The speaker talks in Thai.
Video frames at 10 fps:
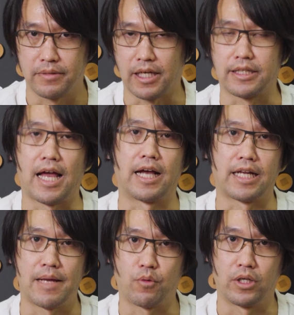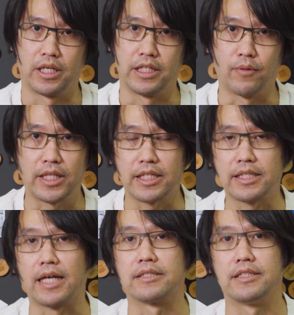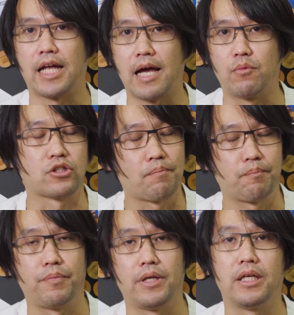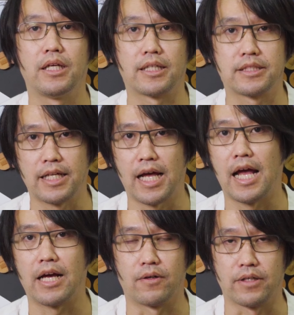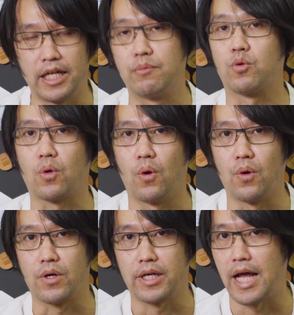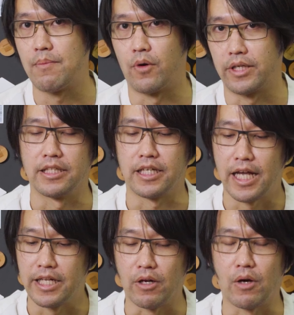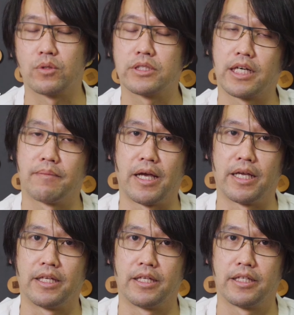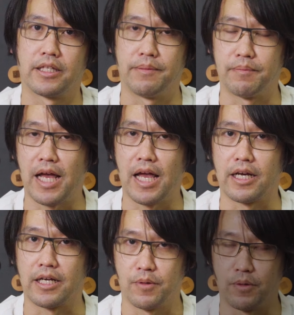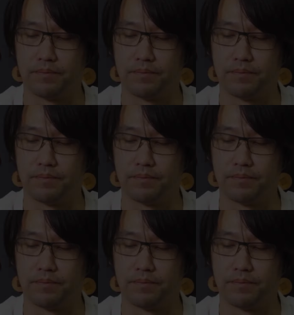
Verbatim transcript: ต่างๆได้หมดเลยหรือว่าจะสั่งซื้อทาง Shopee Lazada ของ ilovetogo ก็ได้หมดยังไงเดี๋ยวเราเจอกันใหม่คลิปหน้าครับผม